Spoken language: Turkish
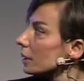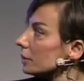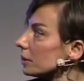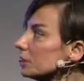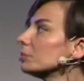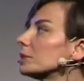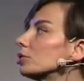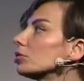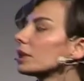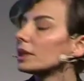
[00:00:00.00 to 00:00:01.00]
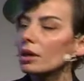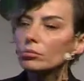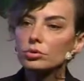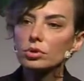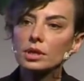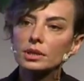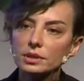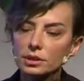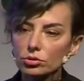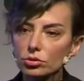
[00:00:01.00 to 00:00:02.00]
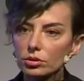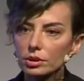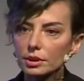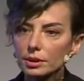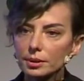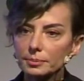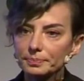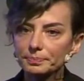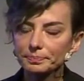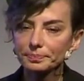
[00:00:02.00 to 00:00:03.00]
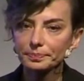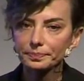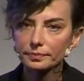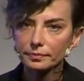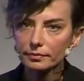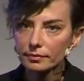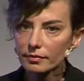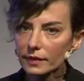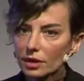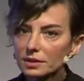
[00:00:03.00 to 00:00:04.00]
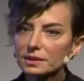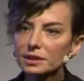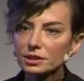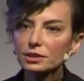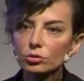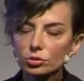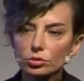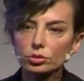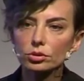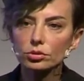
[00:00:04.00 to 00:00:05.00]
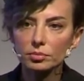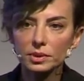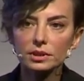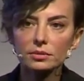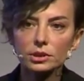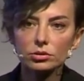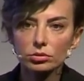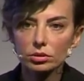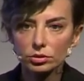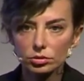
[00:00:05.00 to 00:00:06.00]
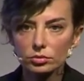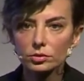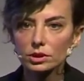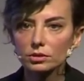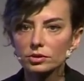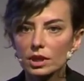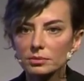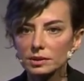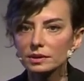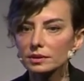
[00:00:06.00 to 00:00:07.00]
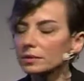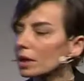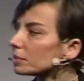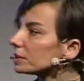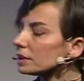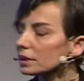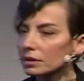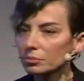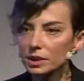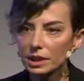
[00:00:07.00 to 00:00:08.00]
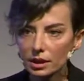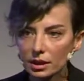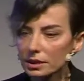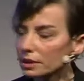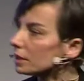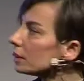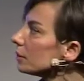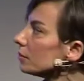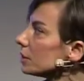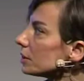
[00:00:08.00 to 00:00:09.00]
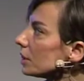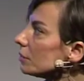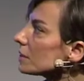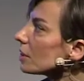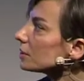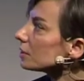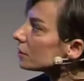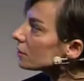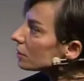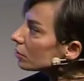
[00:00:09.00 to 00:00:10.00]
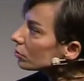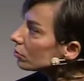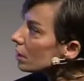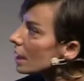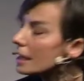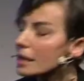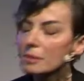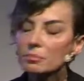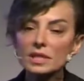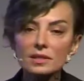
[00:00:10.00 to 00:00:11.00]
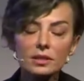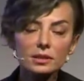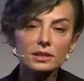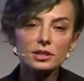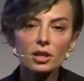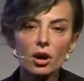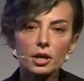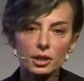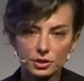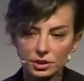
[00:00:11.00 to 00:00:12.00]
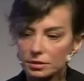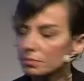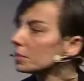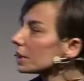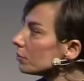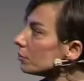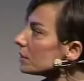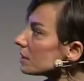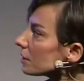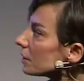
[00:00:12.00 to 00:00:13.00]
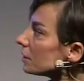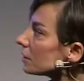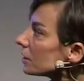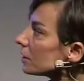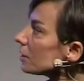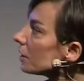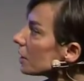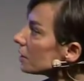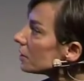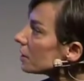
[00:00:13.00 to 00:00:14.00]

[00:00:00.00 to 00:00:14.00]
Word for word: Tanımda diyor ki yani bu işte çok e, aslında işin özünü Gülperi Hanım da çok sunumunda güzel bir tanım yaptı. Paralel e, şey mesajlar içeriyordu. Bir stratejik araç. Peki bu bir stratejik araç